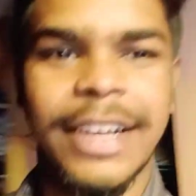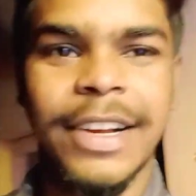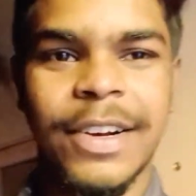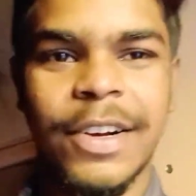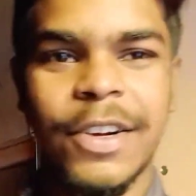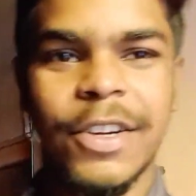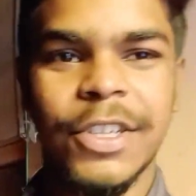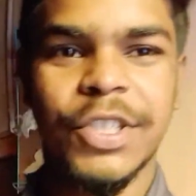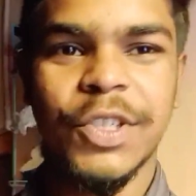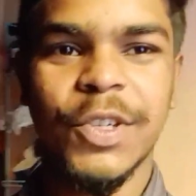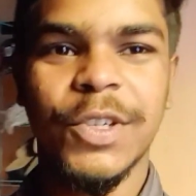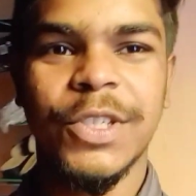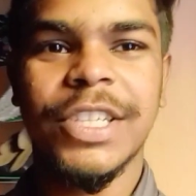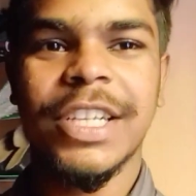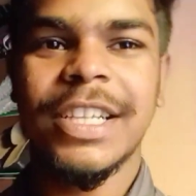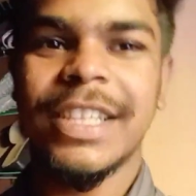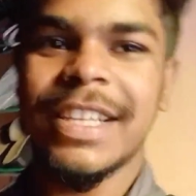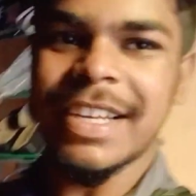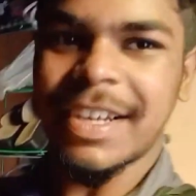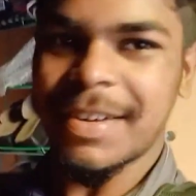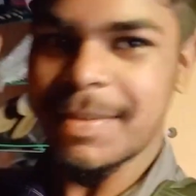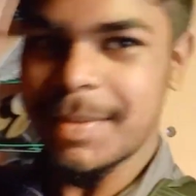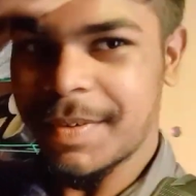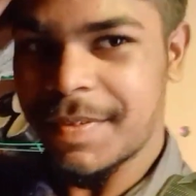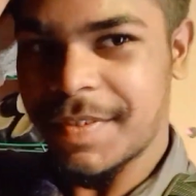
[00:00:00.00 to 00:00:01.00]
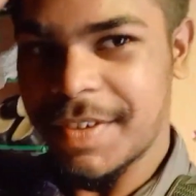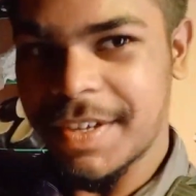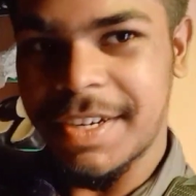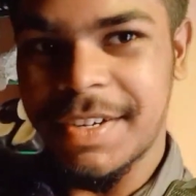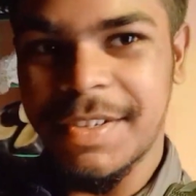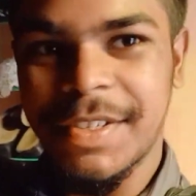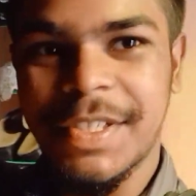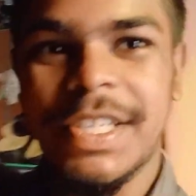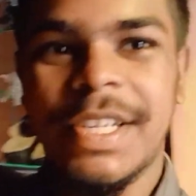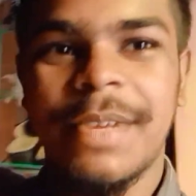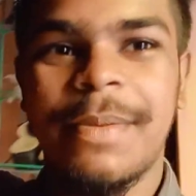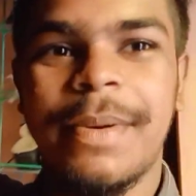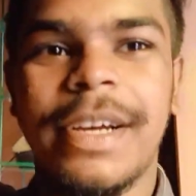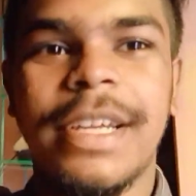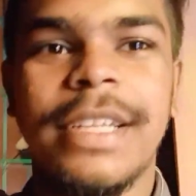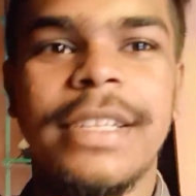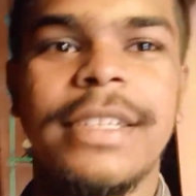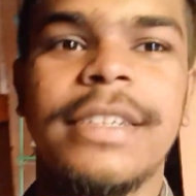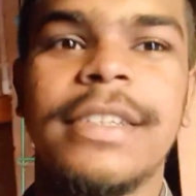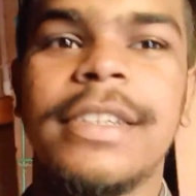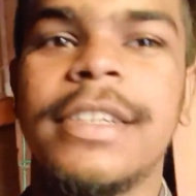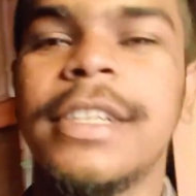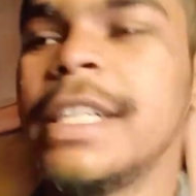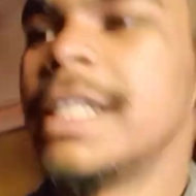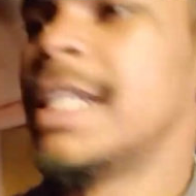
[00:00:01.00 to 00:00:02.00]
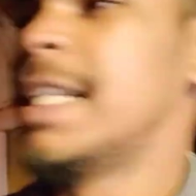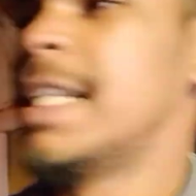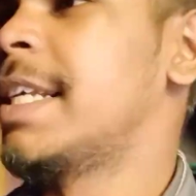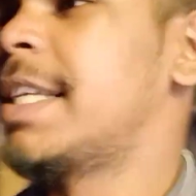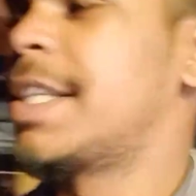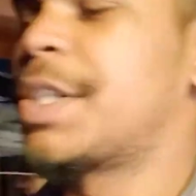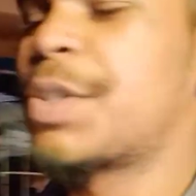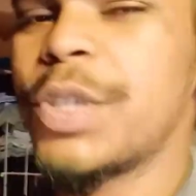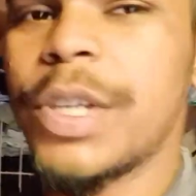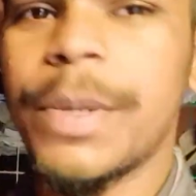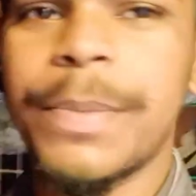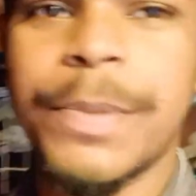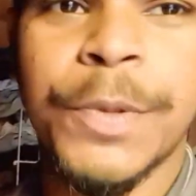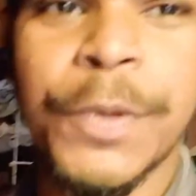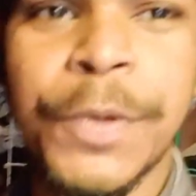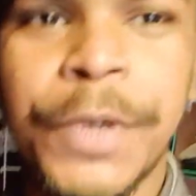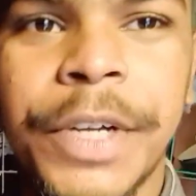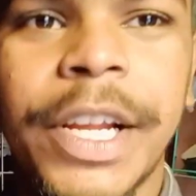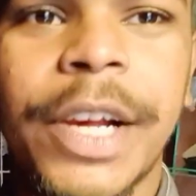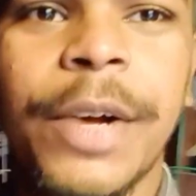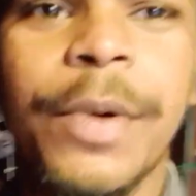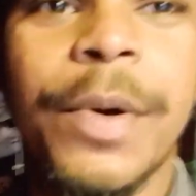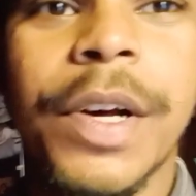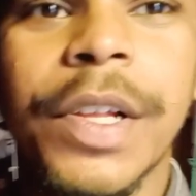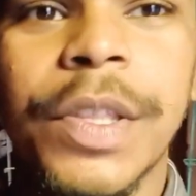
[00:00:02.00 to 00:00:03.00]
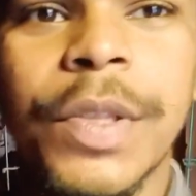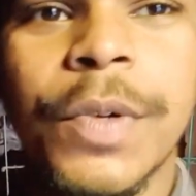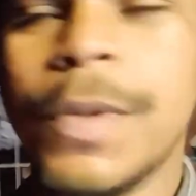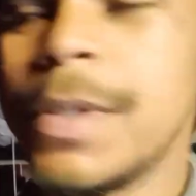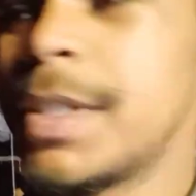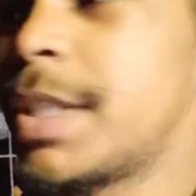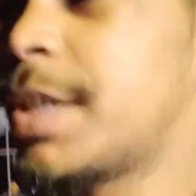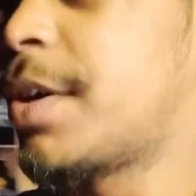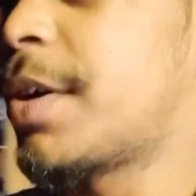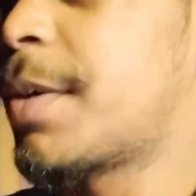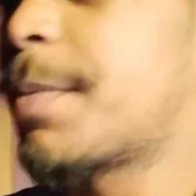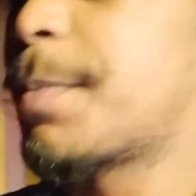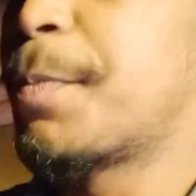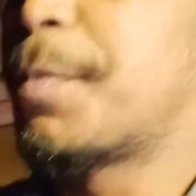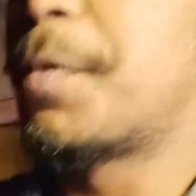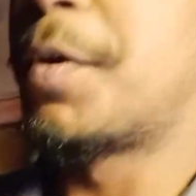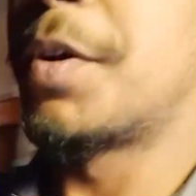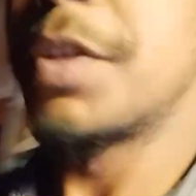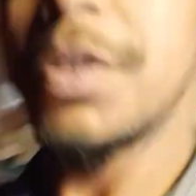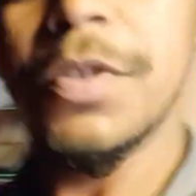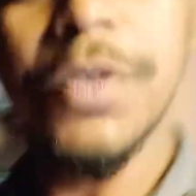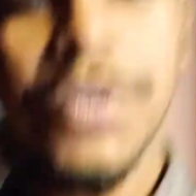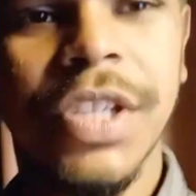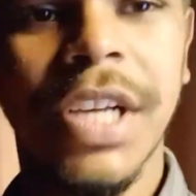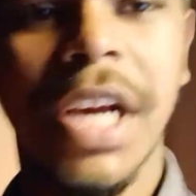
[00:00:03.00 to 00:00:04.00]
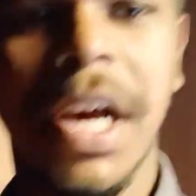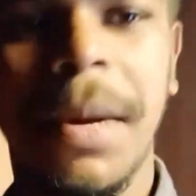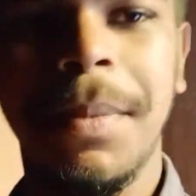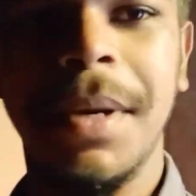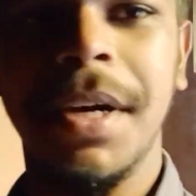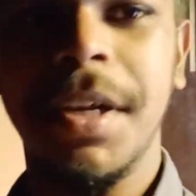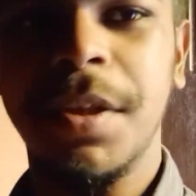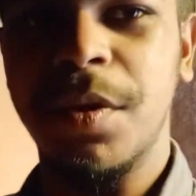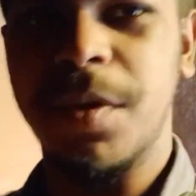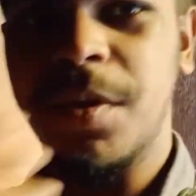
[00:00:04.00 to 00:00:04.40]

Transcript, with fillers: और चलो चलते हैं अभी फिर उसके बाद इसको जब छोड़ने आऊँगा तो उनसे और बहुत कुछ काम है तो